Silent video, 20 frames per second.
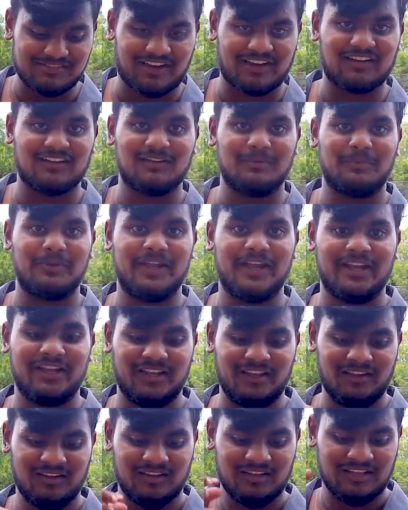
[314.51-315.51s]
வாங்கின அந்த பிரியாணி
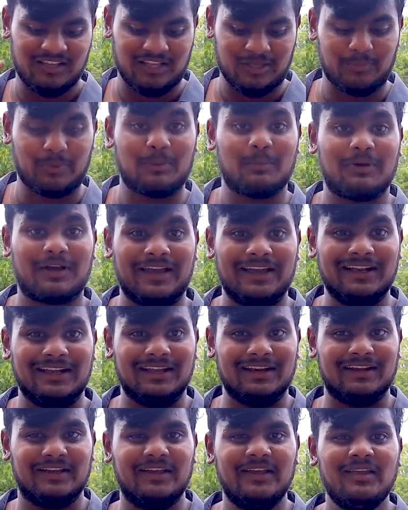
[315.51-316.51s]
இப்போ நம்ம கையில்
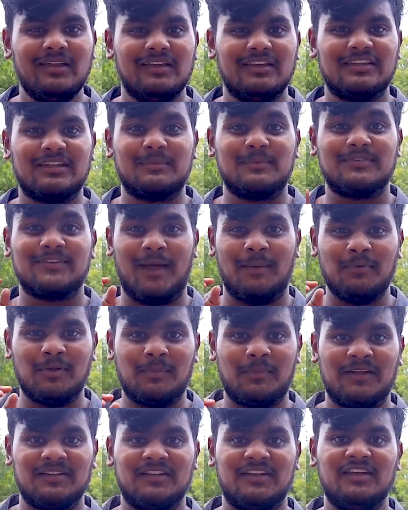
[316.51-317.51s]
இருக்குது இதை நம்ம சாப்பிட்டு
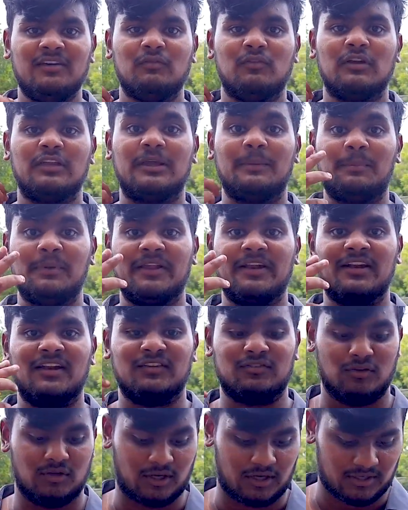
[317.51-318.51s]
பார்த்துட்டு உங்களுக்கு எப்படி இருக்குன்னு
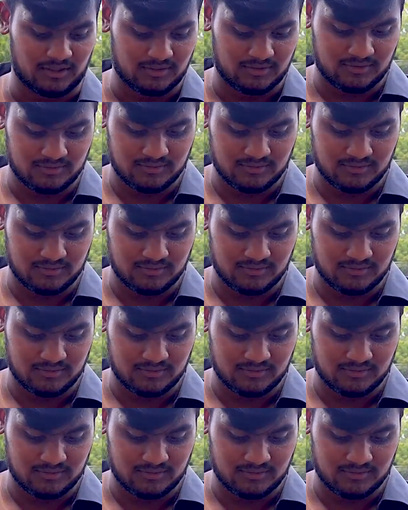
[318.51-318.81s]
நான் சொல்கிறேன்